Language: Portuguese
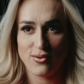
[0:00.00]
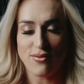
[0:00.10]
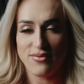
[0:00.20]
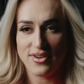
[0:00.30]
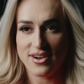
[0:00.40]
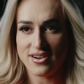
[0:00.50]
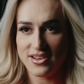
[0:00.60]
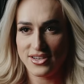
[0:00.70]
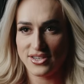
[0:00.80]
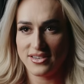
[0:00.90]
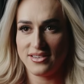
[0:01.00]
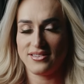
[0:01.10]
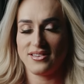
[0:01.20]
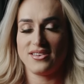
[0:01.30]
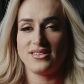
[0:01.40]
Tô confiante,
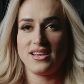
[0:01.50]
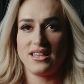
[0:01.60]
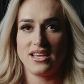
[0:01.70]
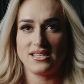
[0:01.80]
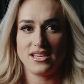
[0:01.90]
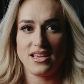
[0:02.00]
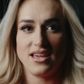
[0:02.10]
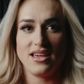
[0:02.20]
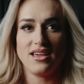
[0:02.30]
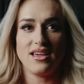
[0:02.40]
tenho certeza que